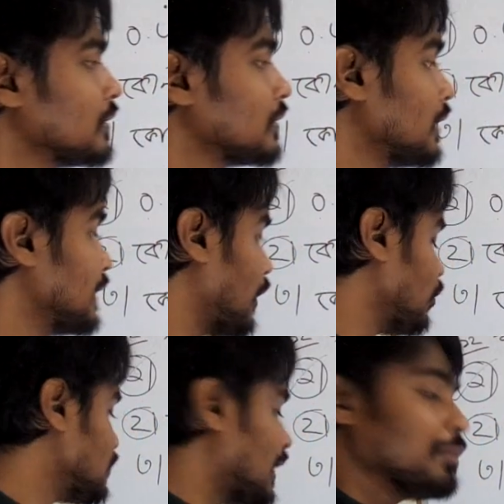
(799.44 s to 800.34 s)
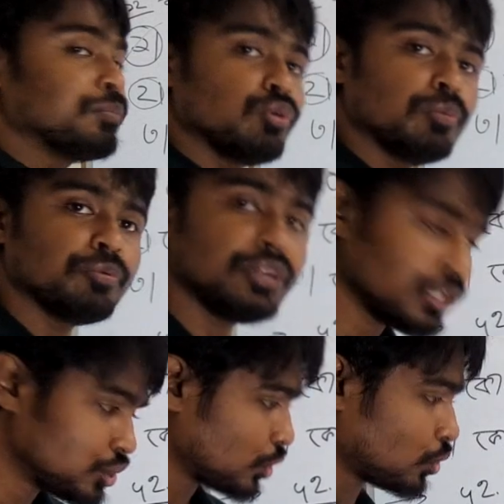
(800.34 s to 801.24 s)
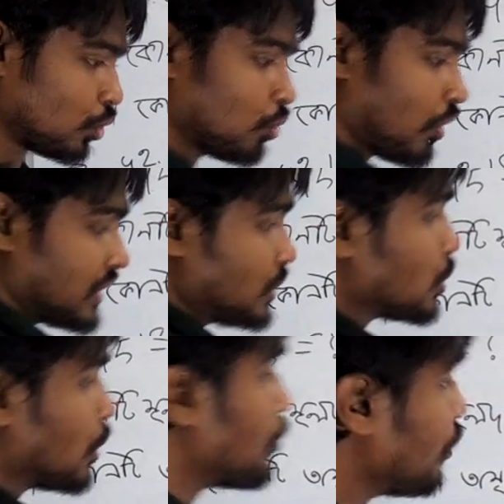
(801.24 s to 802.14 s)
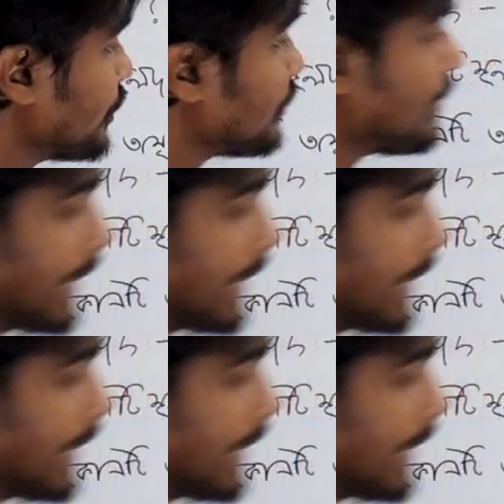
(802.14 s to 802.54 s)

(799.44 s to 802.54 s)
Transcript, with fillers: তাহলে দেখো যে আমি পুনঃপণিকের যত অঙ্ক আছে সবগুলো কিন্তু আমি